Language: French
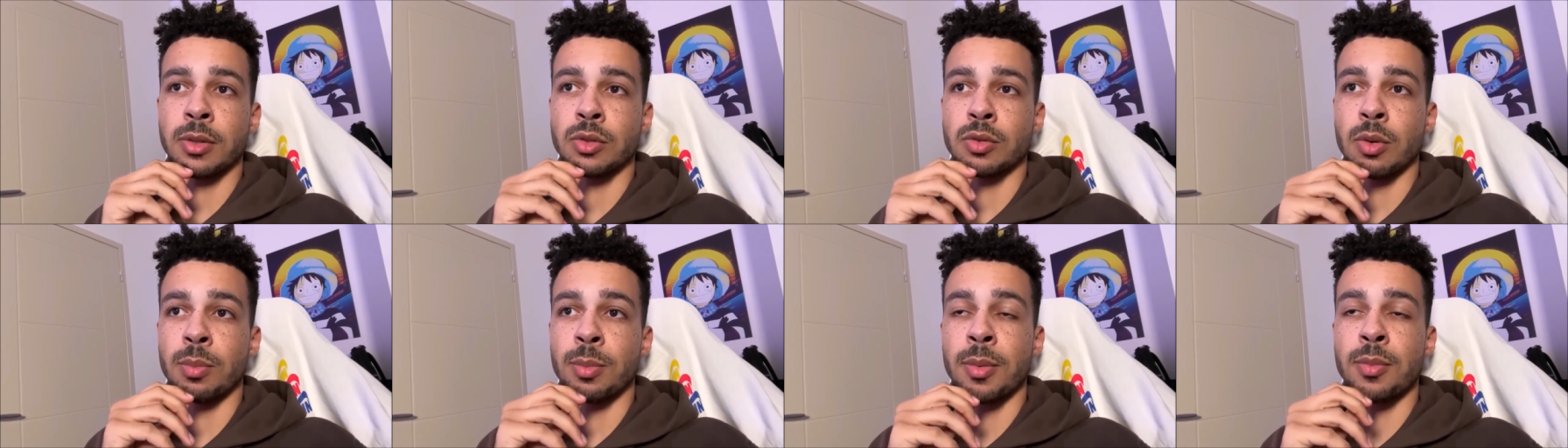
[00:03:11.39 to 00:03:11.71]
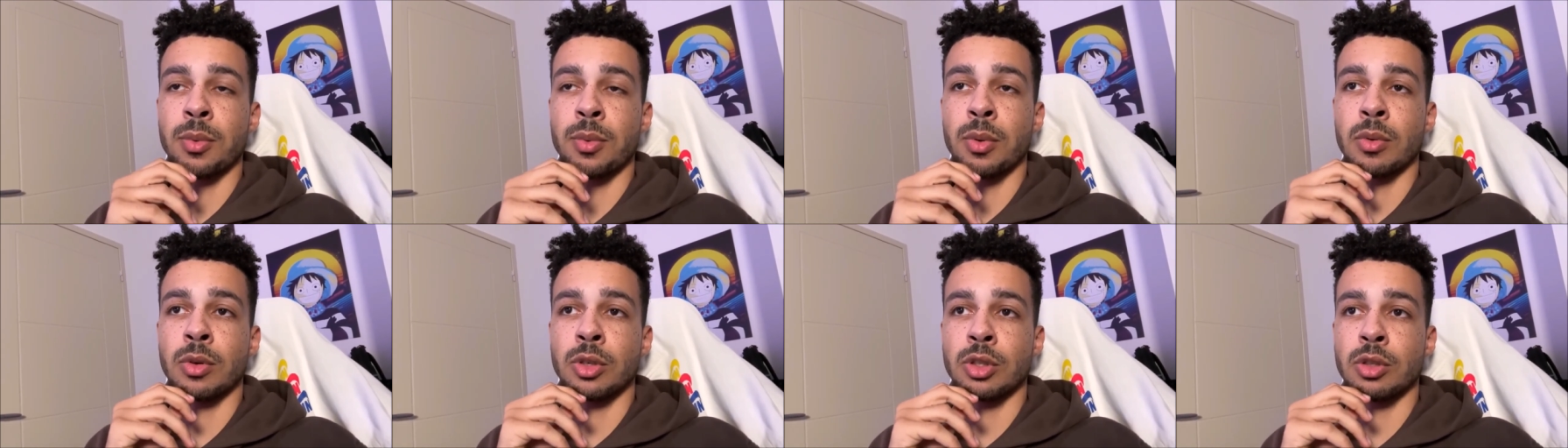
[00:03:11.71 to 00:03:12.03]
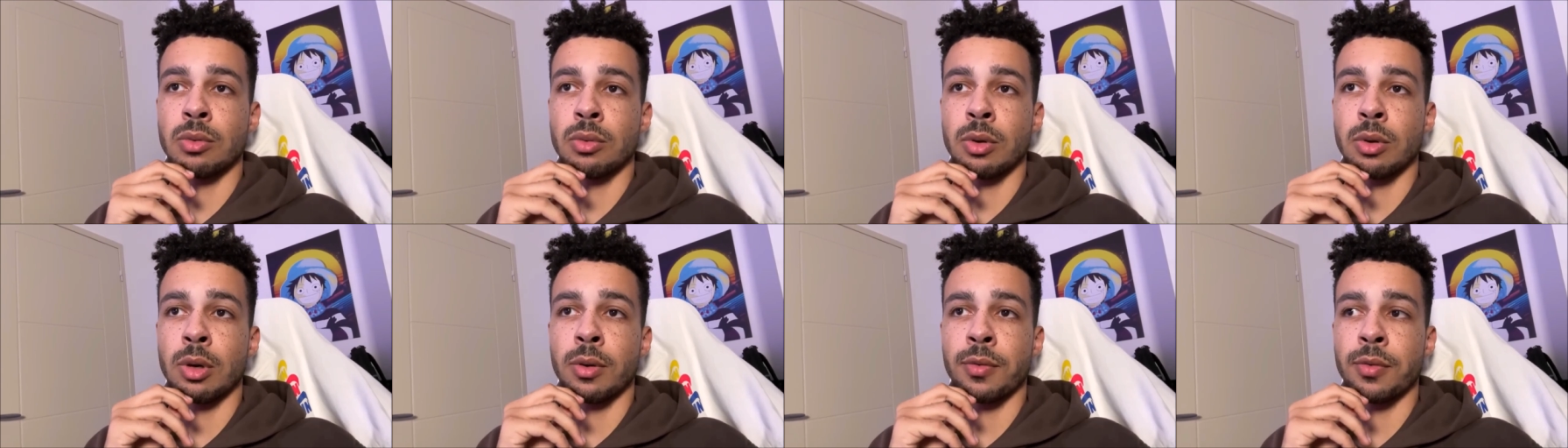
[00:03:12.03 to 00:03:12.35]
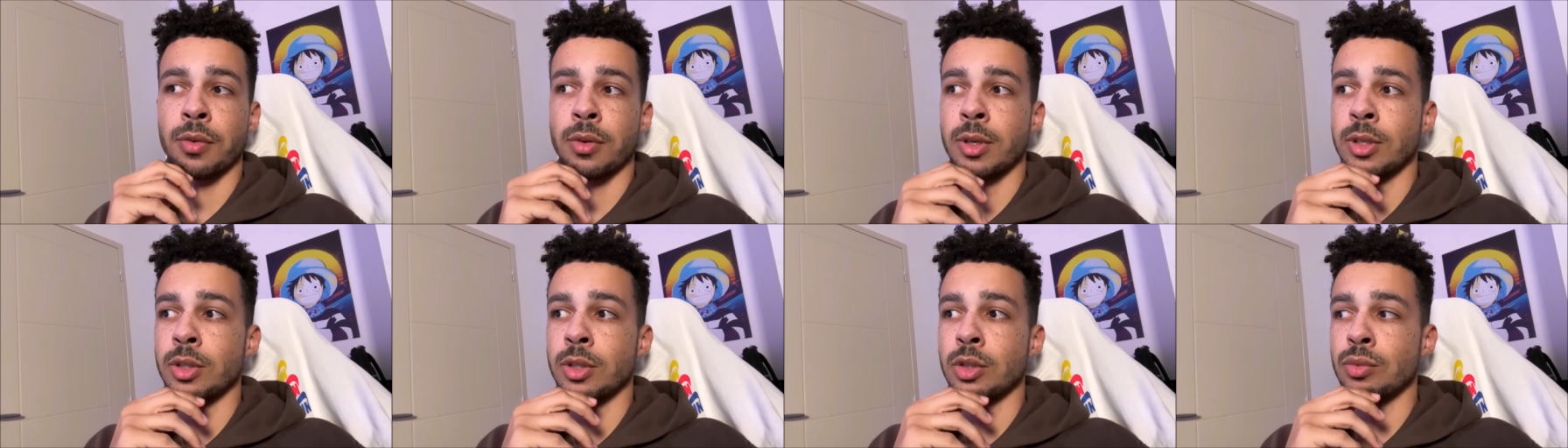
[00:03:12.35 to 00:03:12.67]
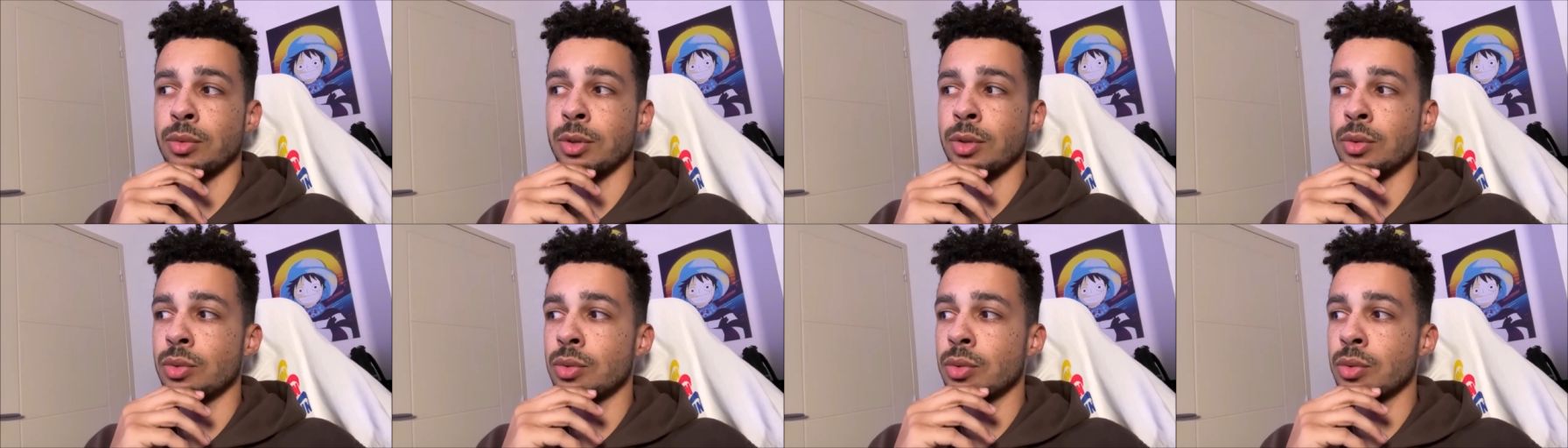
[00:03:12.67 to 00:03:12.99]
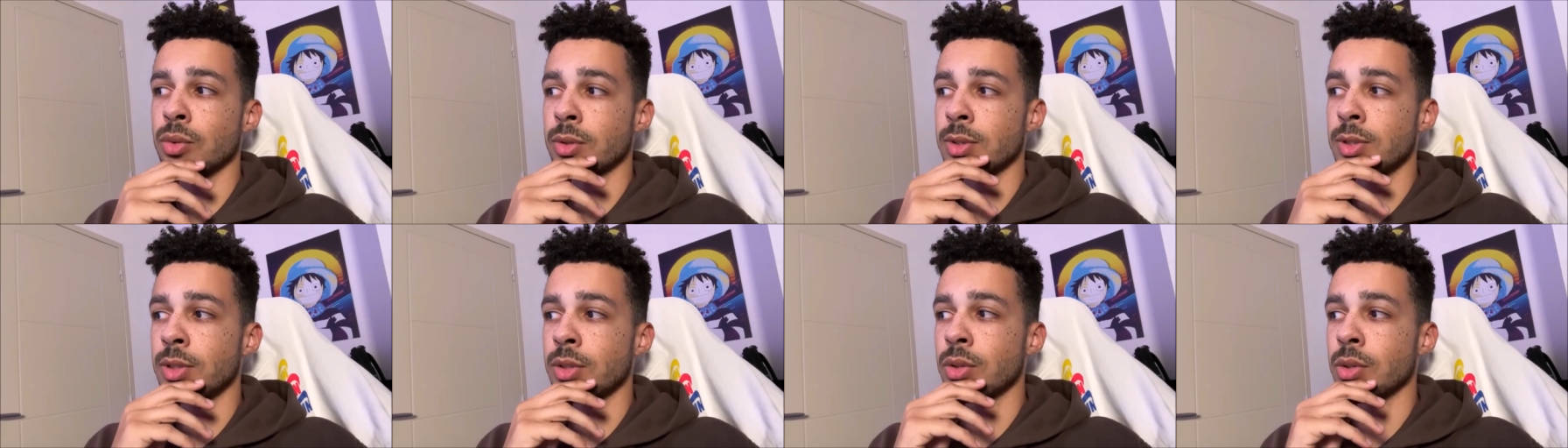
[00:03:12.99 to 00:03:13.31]
Je vois pas pourquoi je lui ai volé. Je lui ai
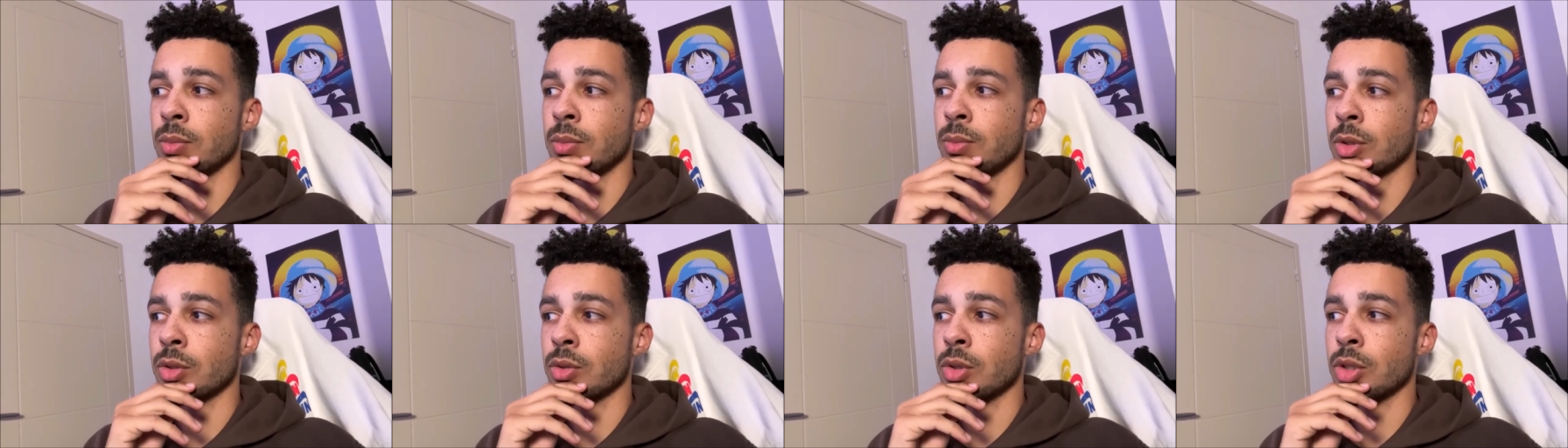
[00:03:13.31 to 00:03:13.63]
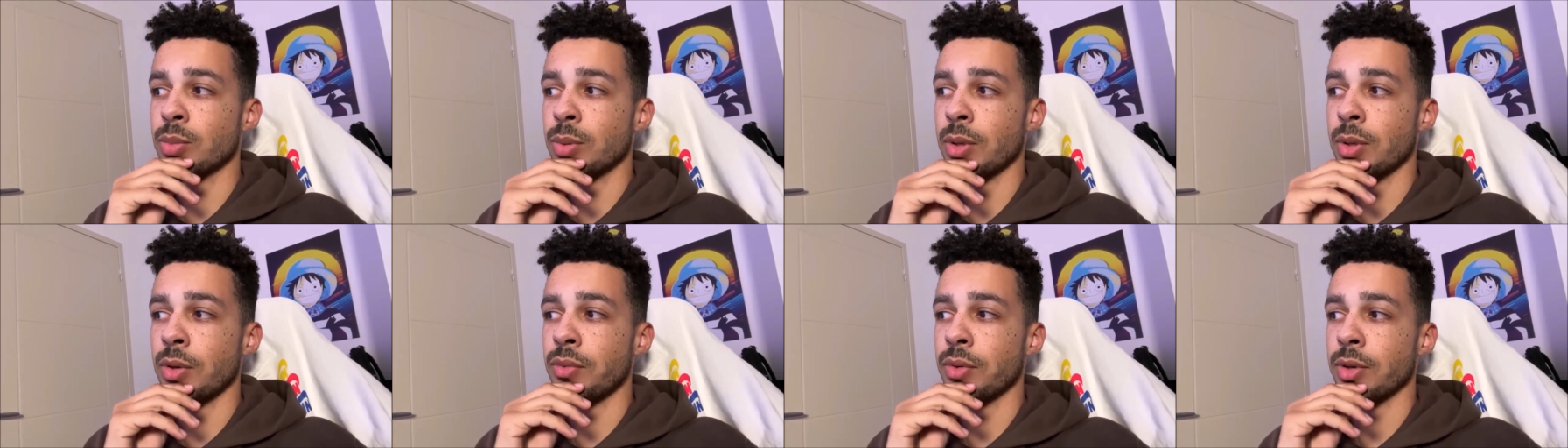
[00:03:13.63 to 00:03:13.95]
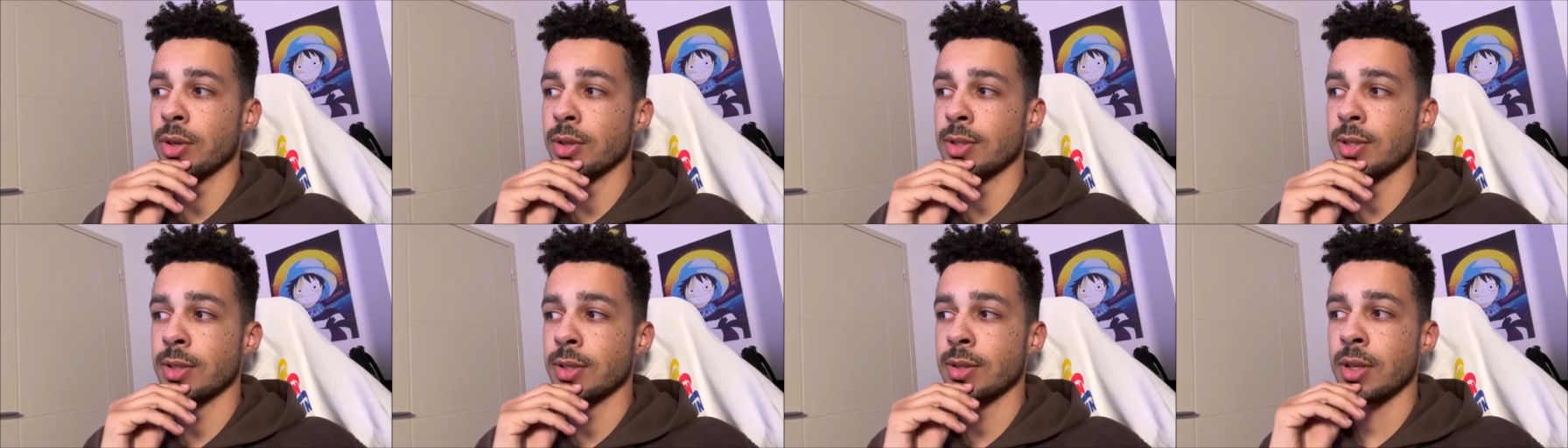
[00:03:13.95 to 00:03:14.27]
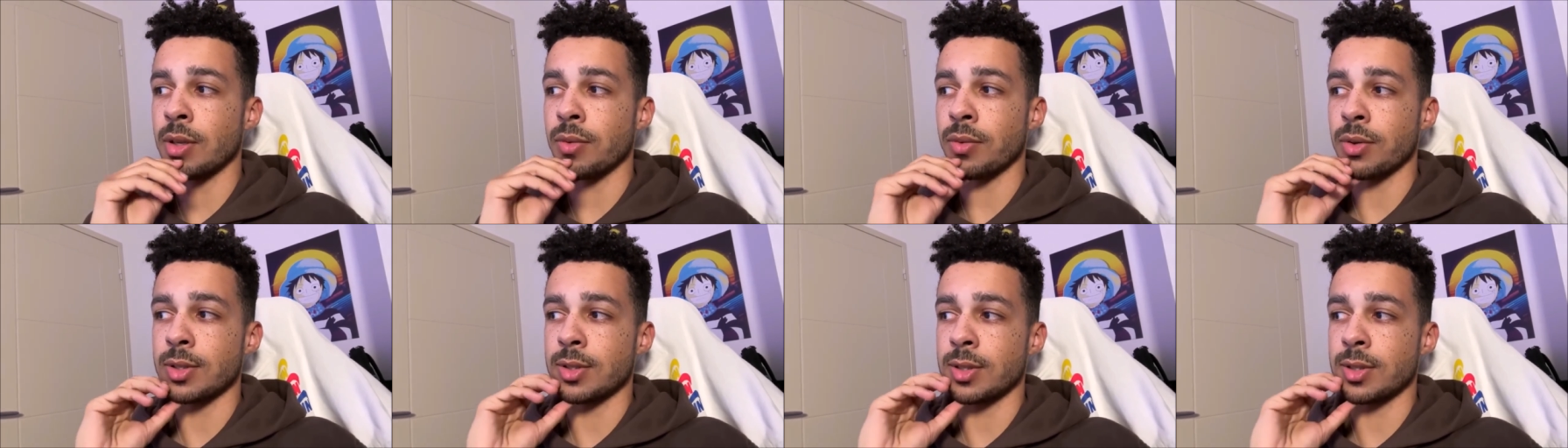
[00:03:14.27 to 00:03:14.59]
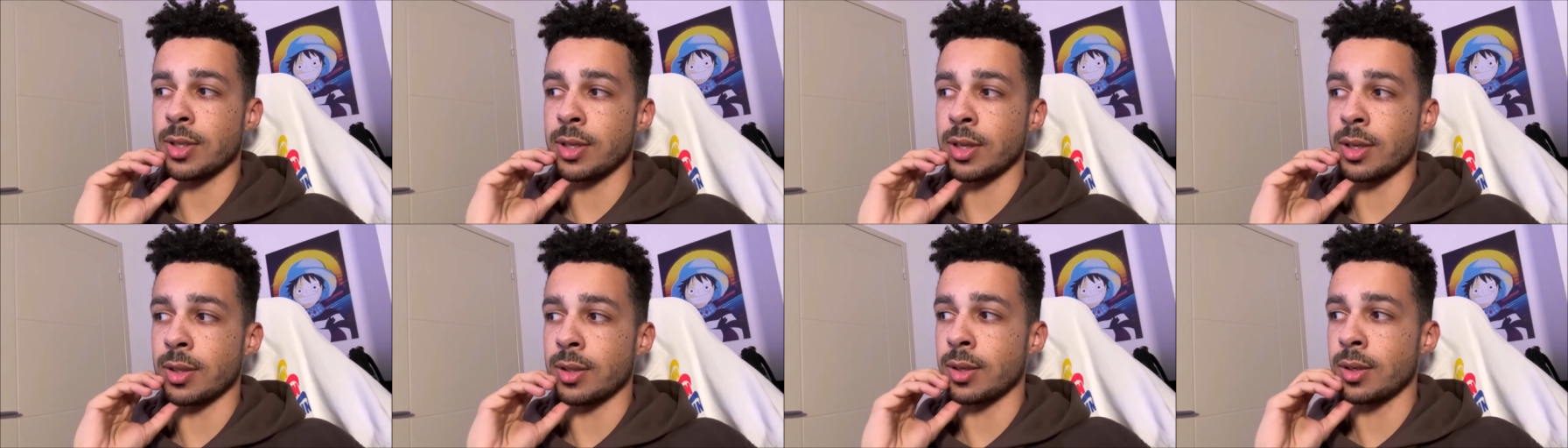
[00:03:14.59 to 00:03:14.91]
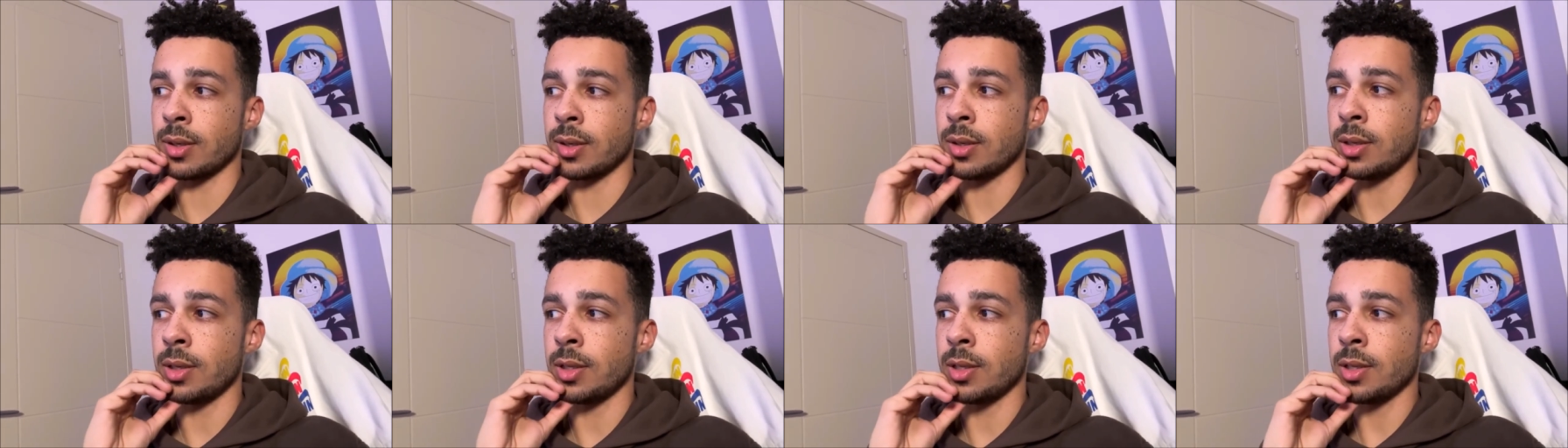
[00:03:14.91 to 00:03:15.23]
toujours dit que moi, ce que je préférais, c'était les
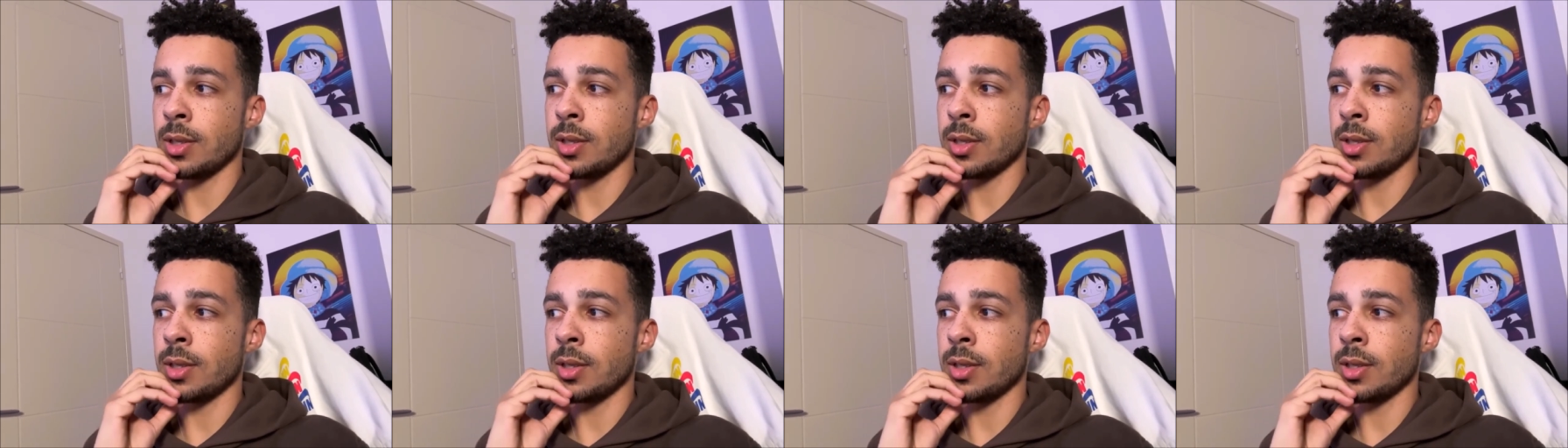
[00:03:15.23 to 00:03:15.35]
Frestagada.